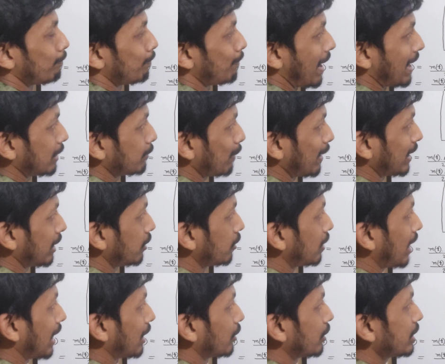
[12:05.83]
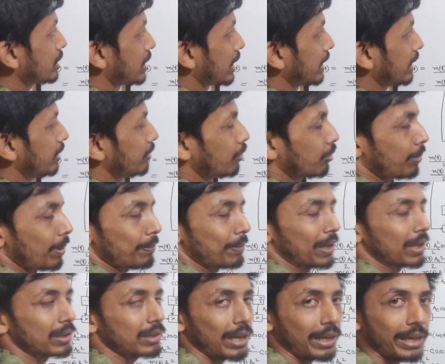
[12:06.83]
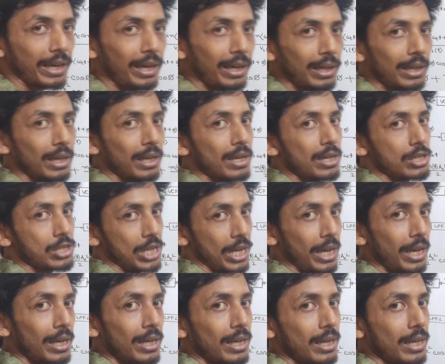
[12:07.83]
পালস পাঠানোর কারণে সে কি করবে ফেসটাকে সে